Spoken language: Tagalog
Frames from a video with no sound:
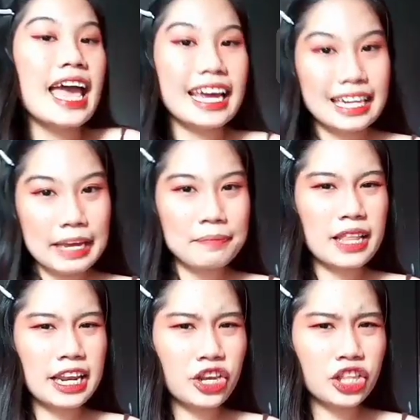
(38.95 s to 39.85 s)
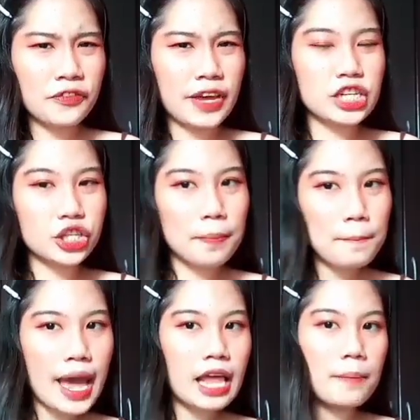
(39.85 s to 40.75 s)
I-click mo na rin yung notification
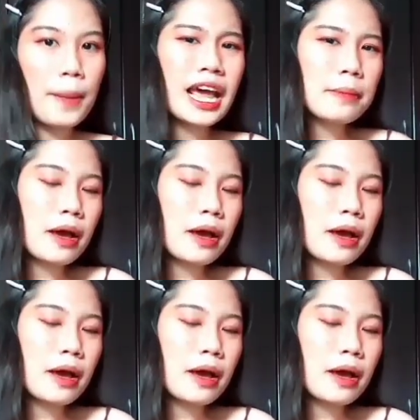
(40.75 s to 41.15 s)
bell para